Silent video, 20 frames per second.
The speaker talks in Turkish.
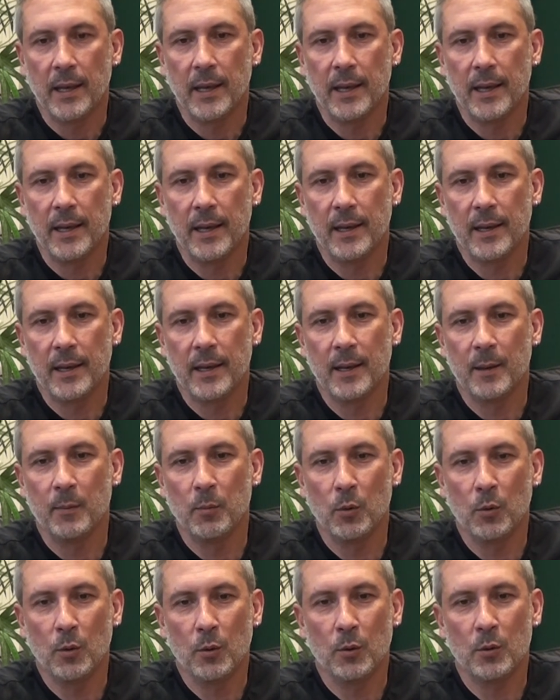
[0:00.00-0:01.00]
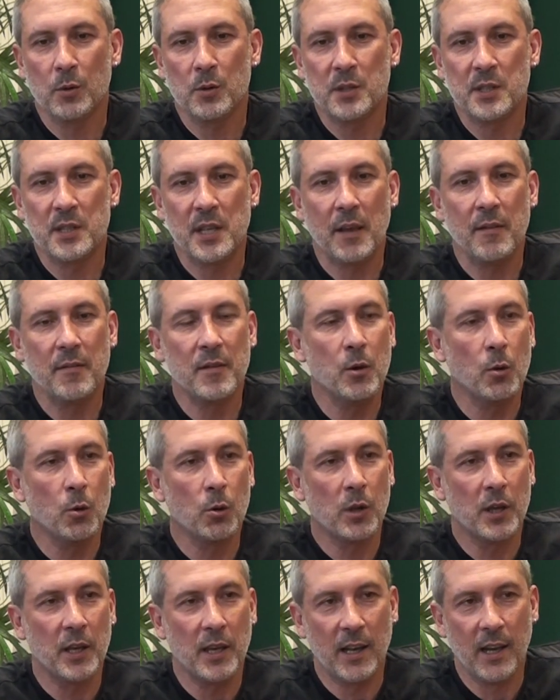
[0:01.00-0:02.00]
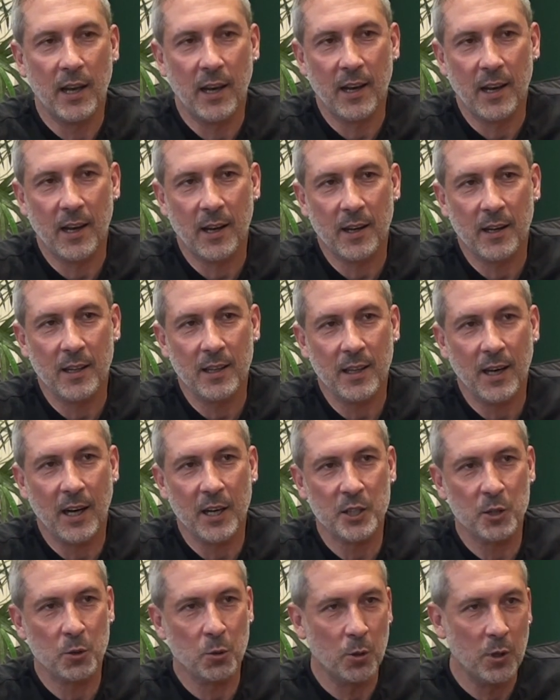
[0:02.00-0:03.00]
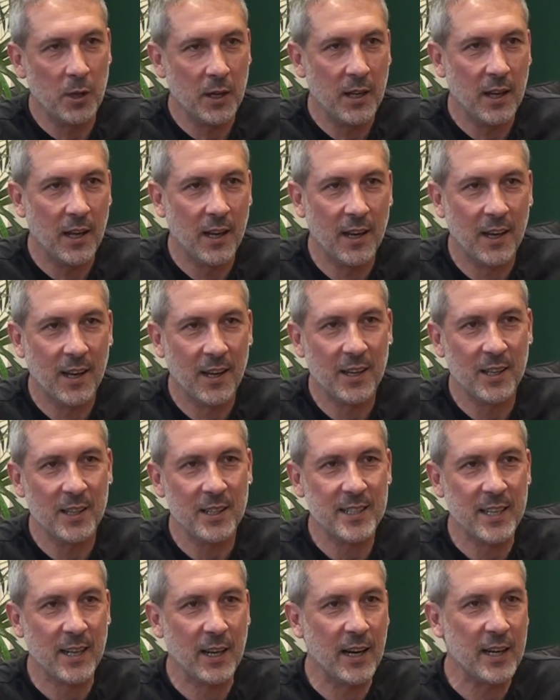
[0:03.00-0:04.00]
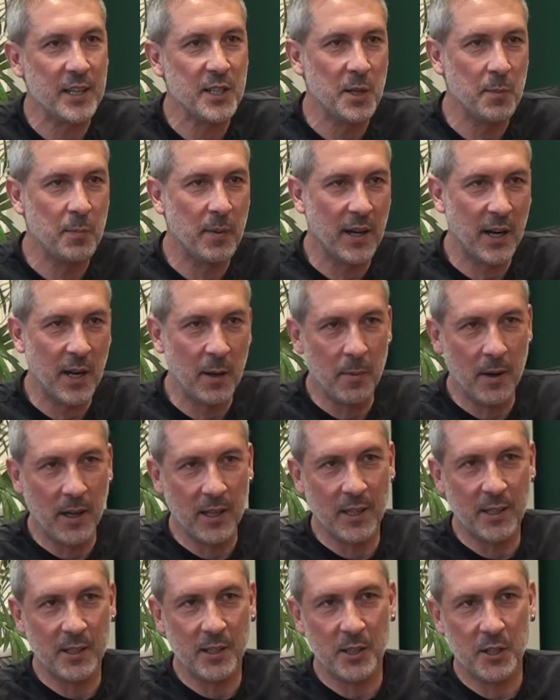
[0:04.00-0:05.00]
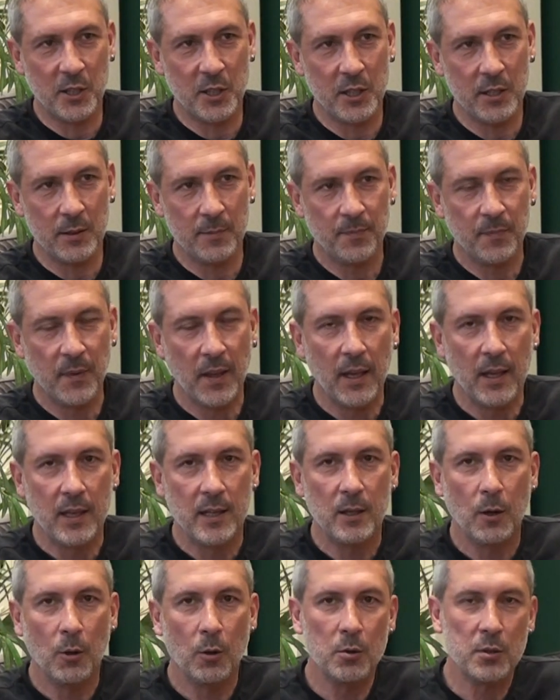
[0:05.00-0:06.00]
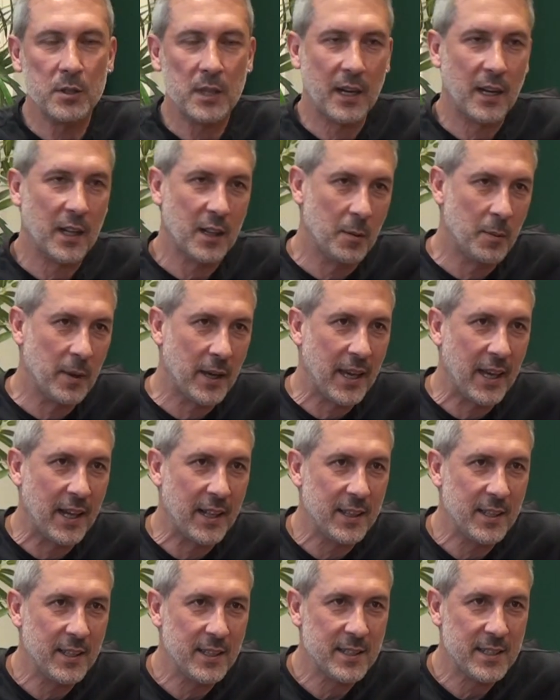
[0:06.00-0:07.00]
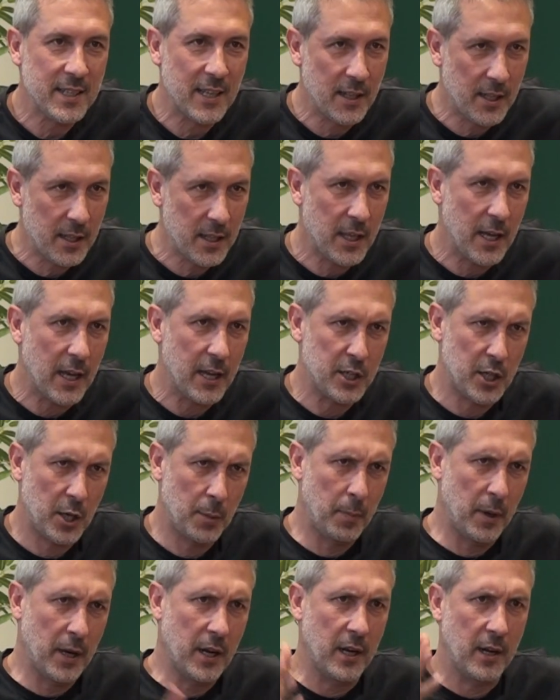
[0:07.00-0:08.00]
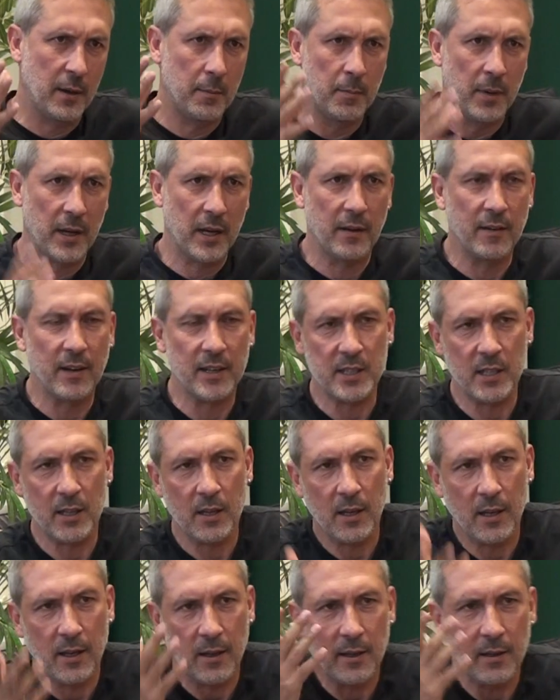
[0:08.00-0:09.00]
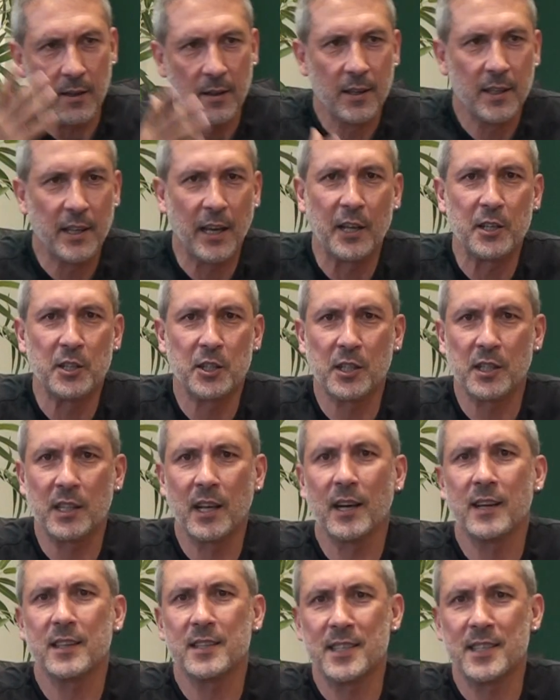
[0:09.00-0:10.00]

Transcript: Ee, bu sevgi olayıyla alakalı, aşk olayıyla alakalı. Sen her şeyi paraya bağladığın için. O yüzden aklıma geldi. Sen dedin ya her şey para. Para varsa Yancık'ta